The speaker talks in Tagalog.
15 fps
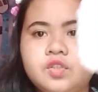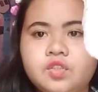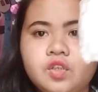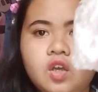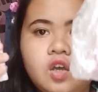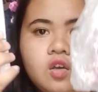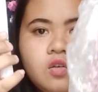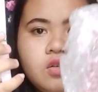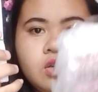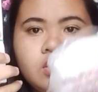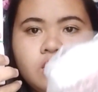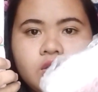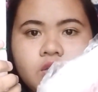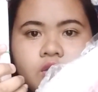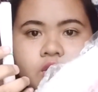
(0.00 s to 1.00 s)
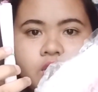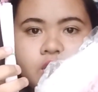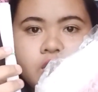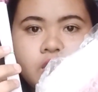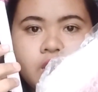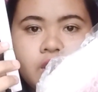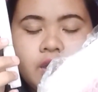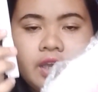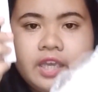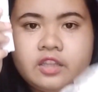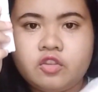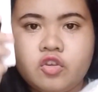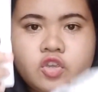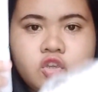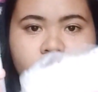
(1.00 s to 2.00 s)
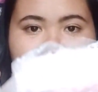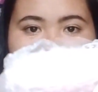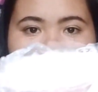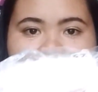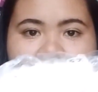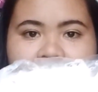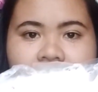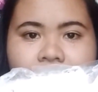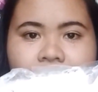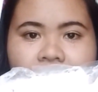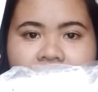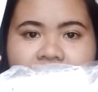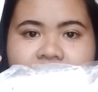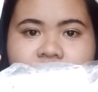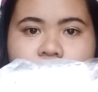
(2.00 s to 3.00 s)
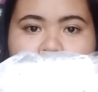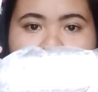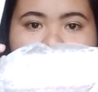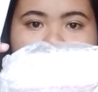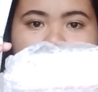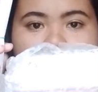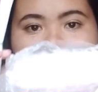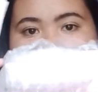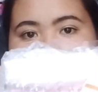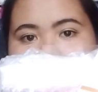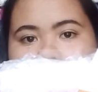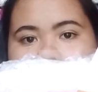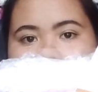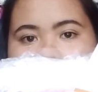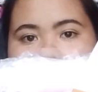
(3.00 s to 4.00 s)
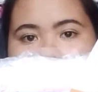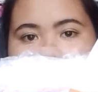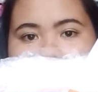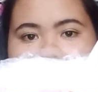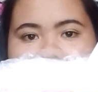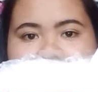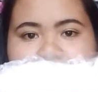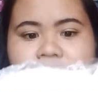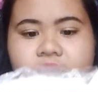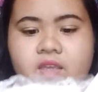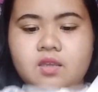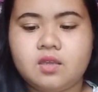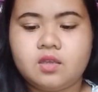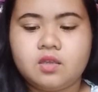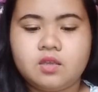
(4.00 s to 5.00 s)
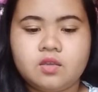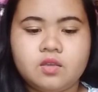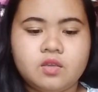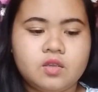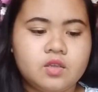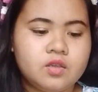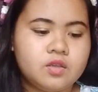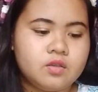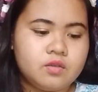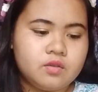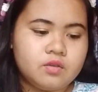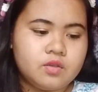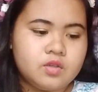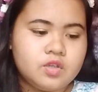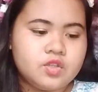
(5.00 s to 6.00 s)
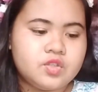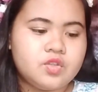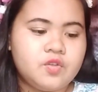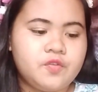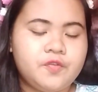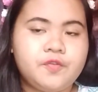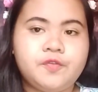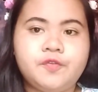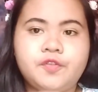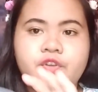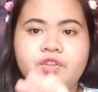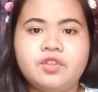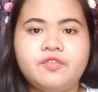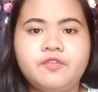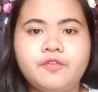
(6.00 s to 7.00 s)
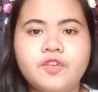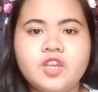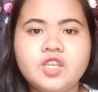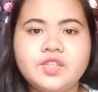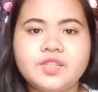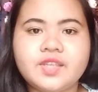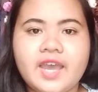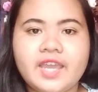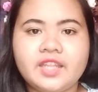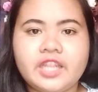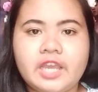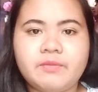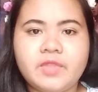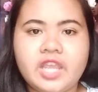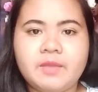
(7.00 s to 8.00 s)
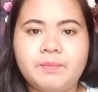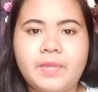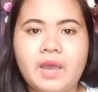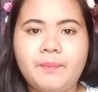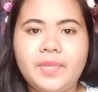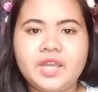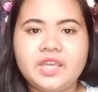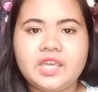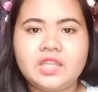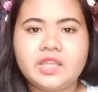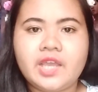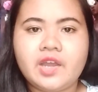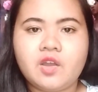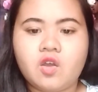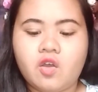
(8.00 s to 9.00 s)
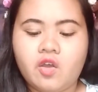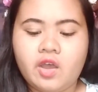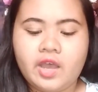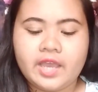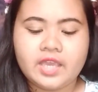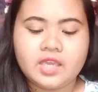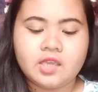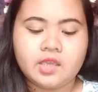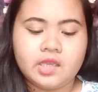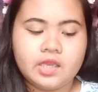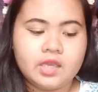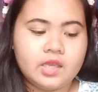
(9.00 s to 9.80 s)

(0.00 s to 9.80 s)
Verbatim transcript: So, ito yung mga laman ng plastic. So, for the first item na ipapakita ko ay